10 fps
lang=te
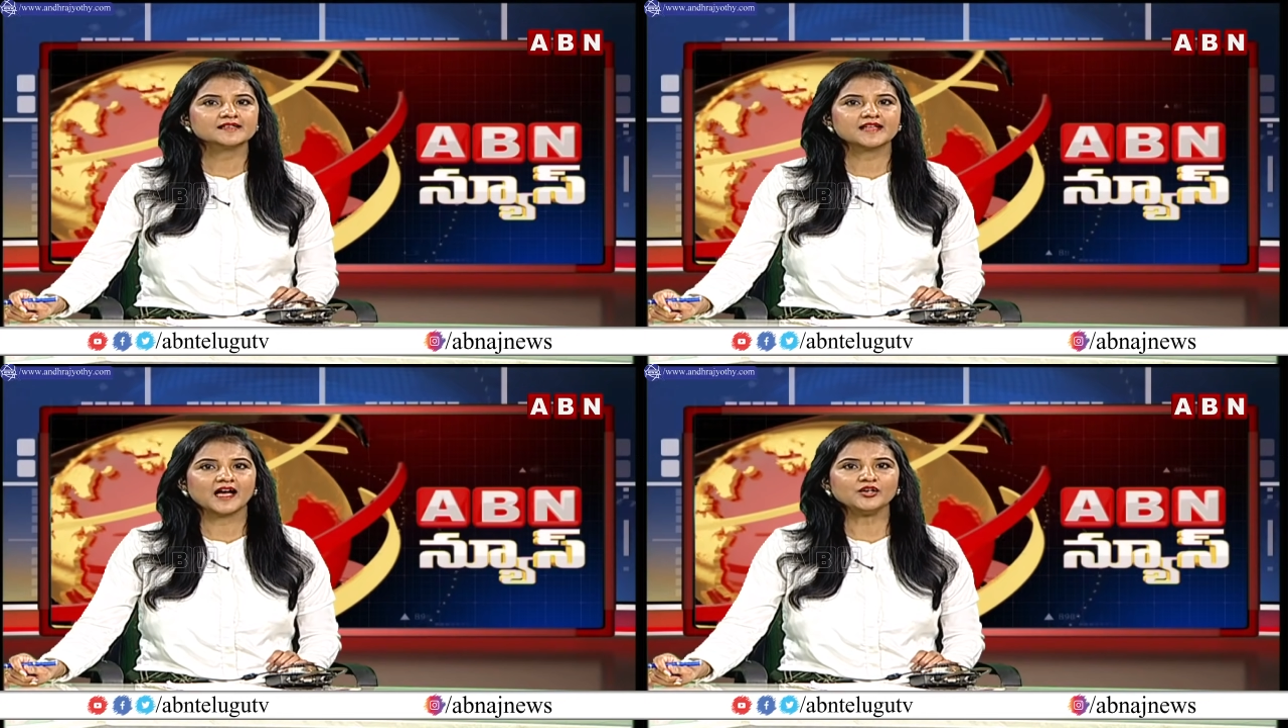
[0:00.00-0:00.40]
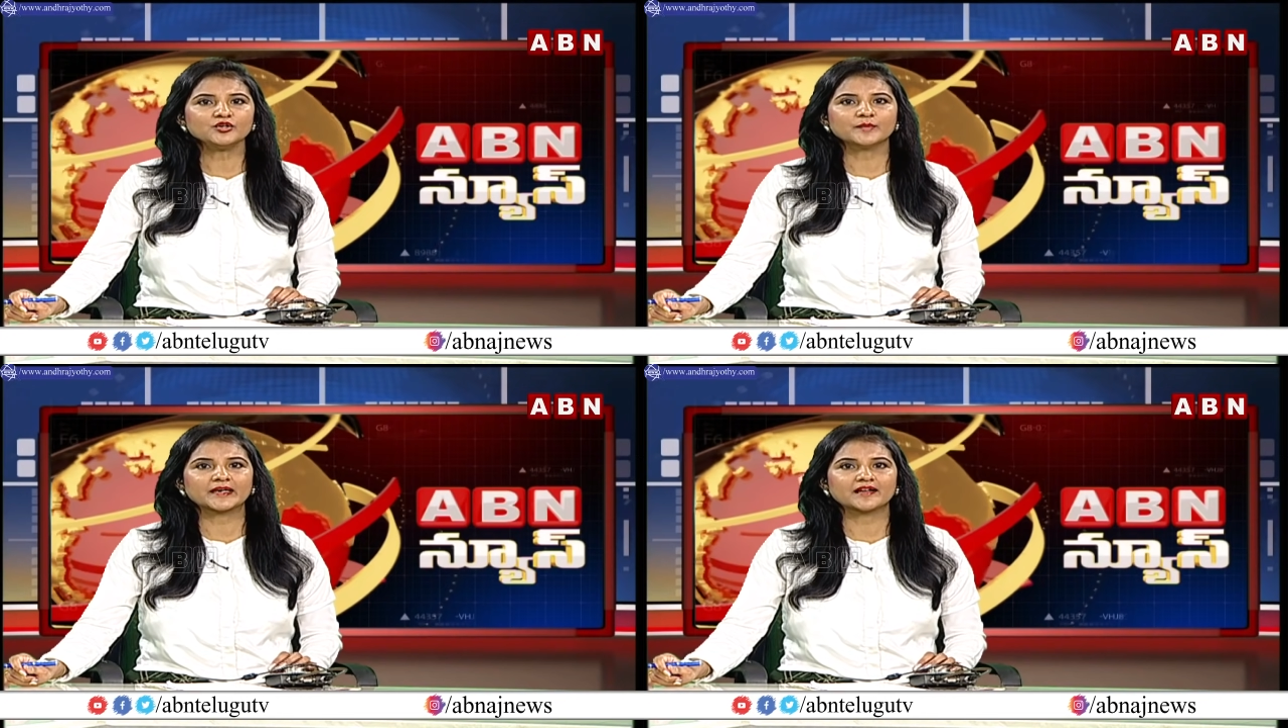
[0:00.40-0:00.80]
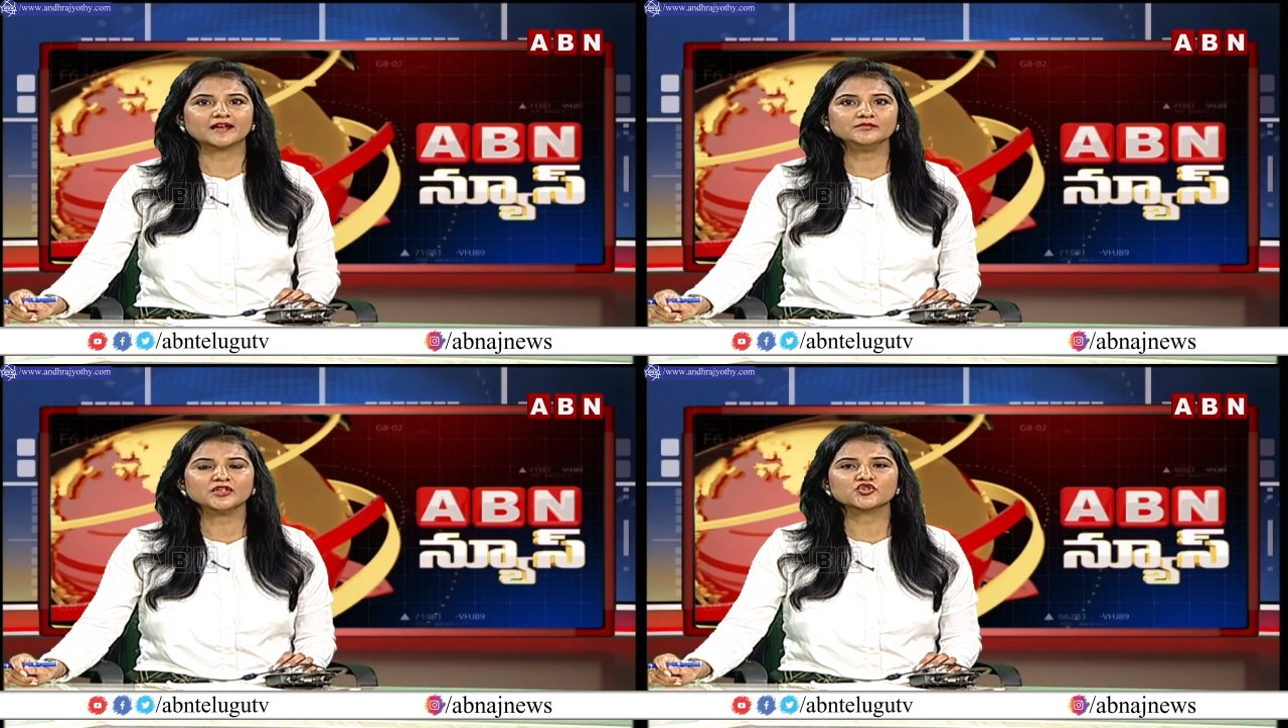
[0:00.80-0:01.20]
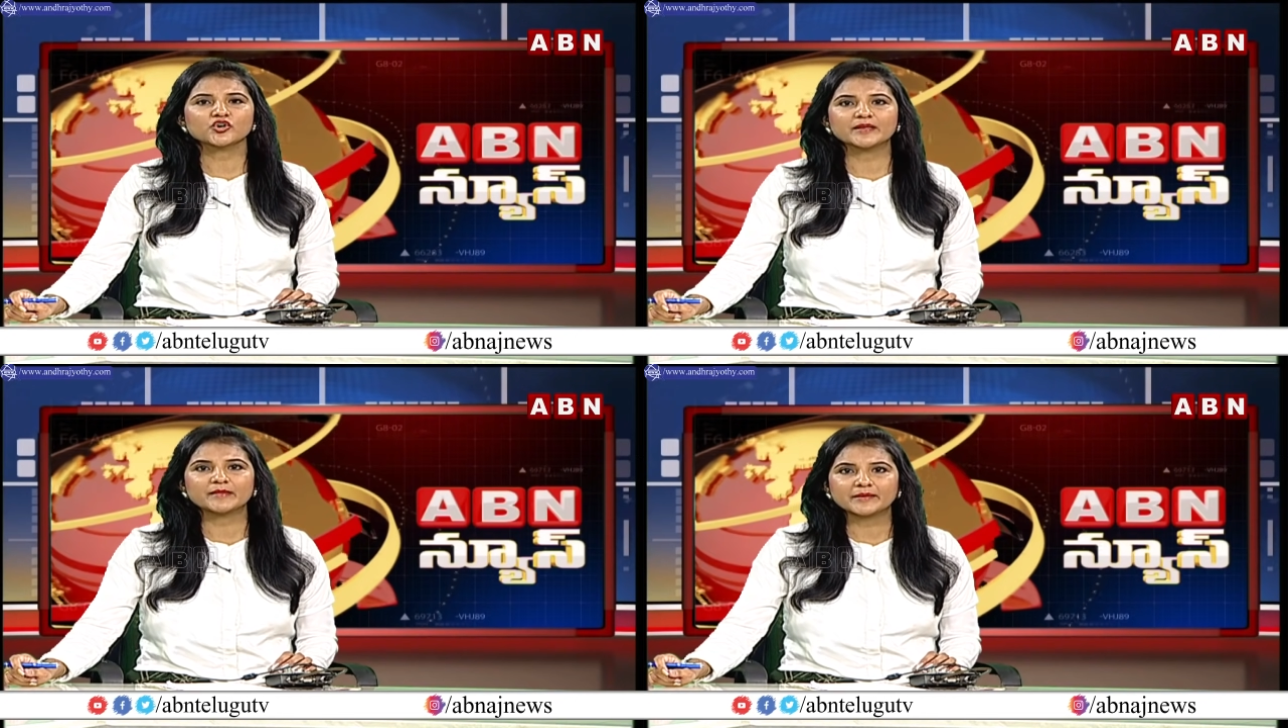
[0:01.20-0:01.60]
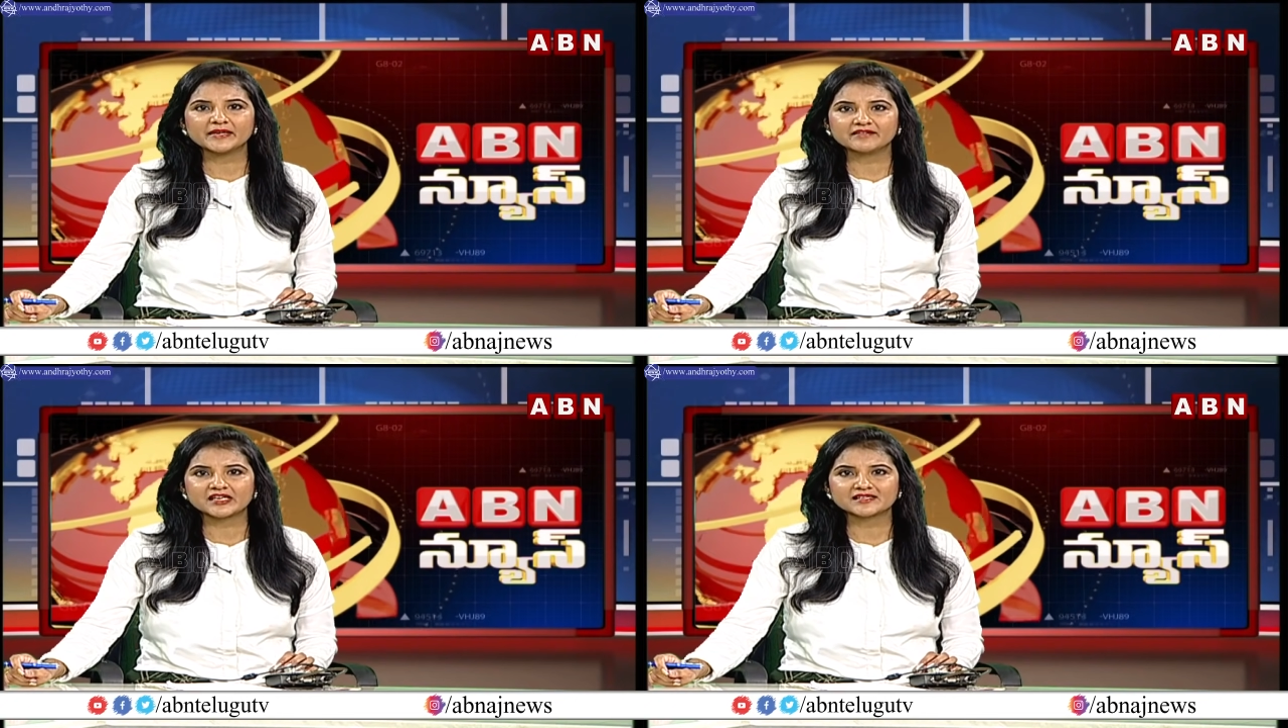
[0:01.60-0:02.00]
సాలూరు మండలం జోడి
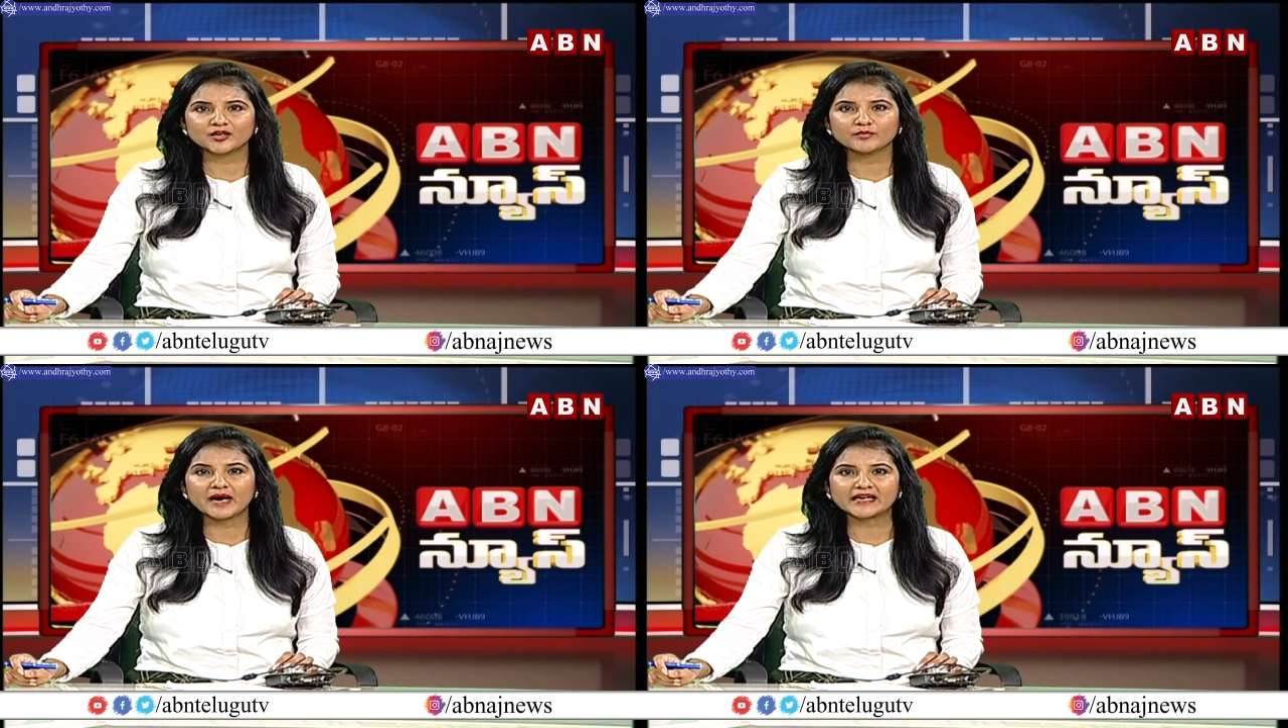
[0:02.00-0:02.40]
మామిడి వలసలో